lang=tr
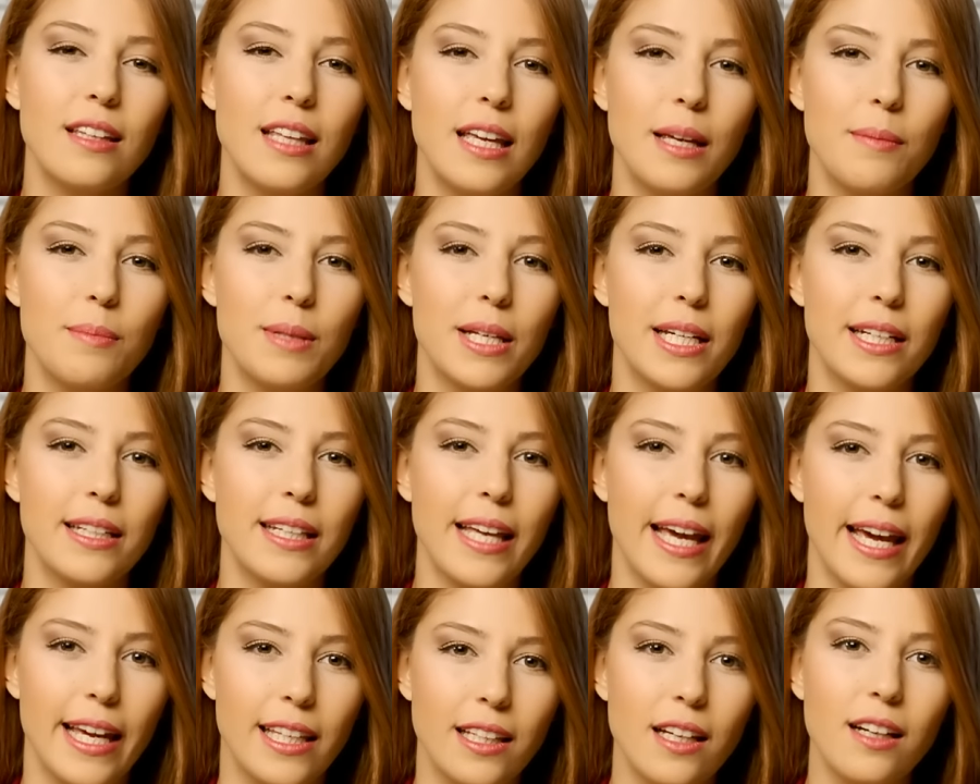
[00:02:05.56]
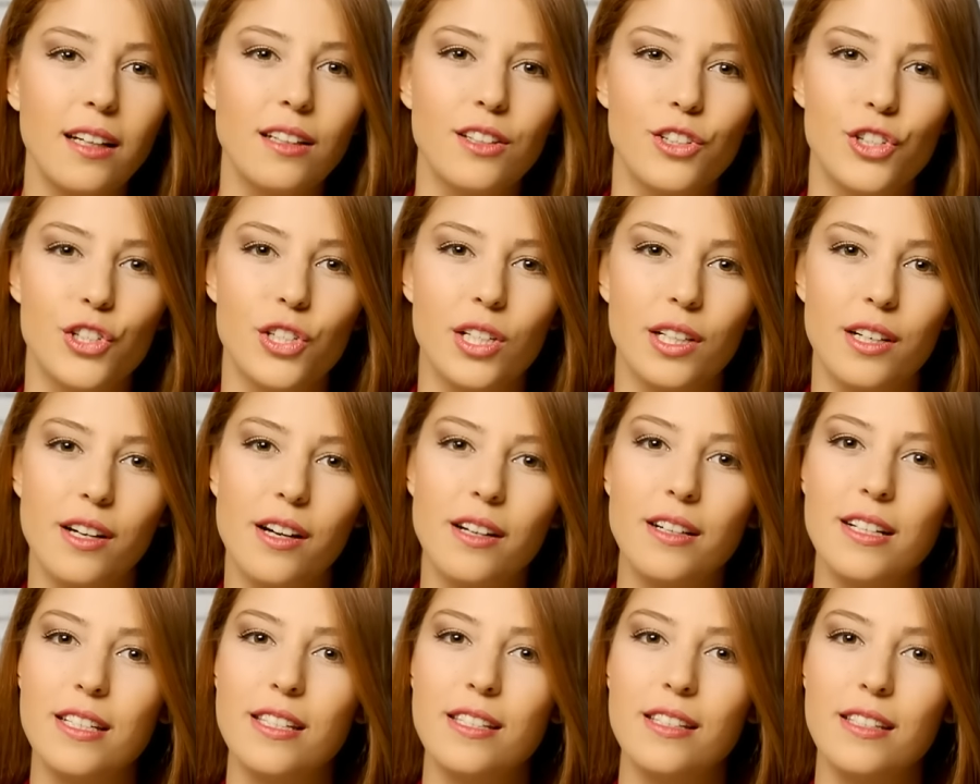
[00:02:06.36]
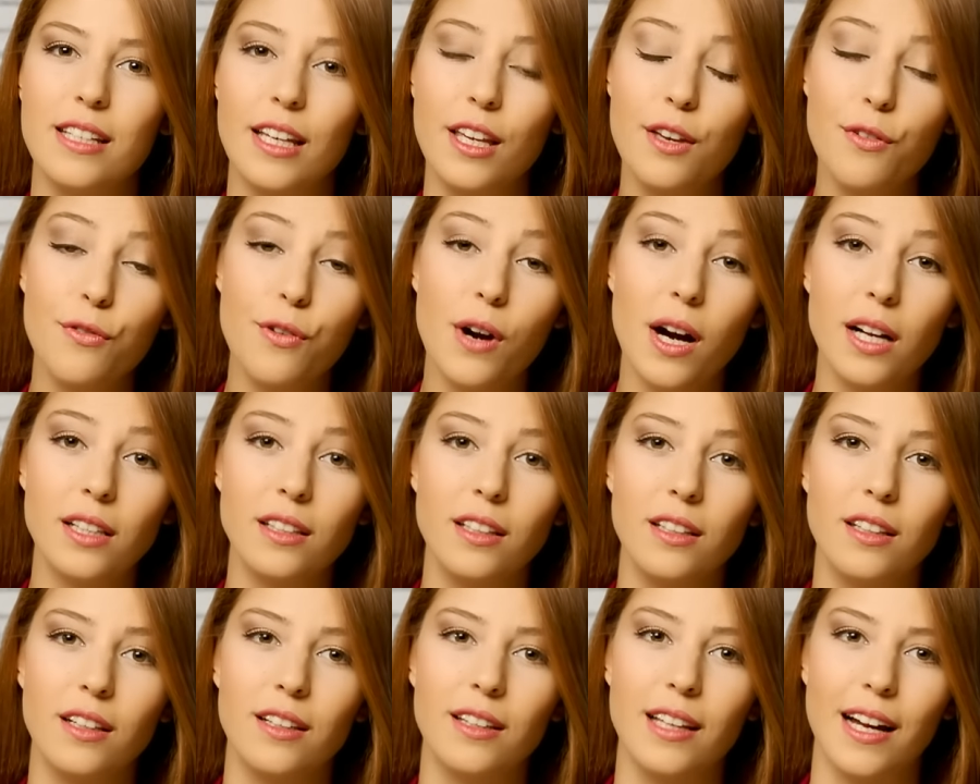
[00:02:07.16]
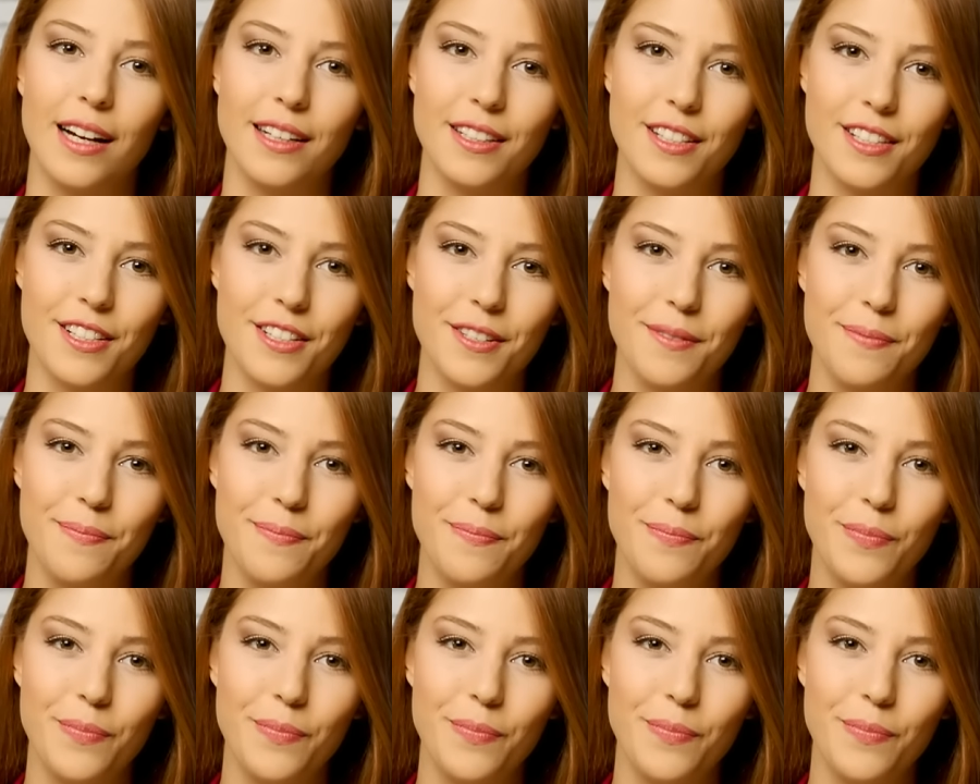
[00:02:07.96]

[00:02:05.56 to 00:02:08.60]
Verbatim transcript: deneyimlerini ele alışları arasındaki farklılıklardır.